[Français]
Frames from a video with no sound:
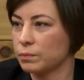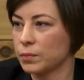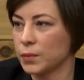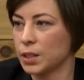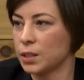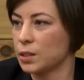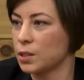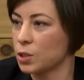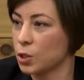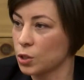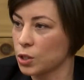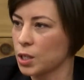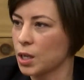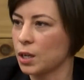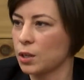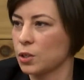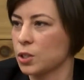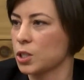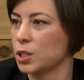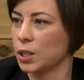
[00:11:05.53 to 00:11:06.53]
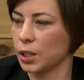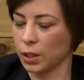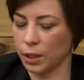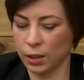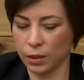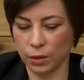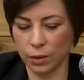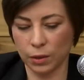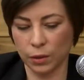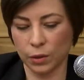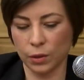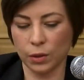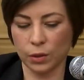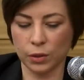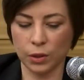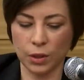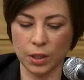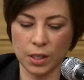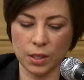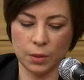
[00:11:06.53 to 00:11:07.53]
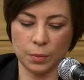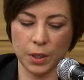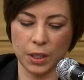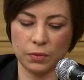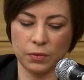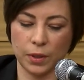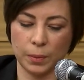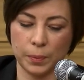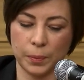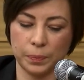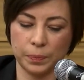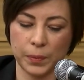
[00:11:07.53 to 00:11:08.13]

et sociales en général entre les hommes et les femmes.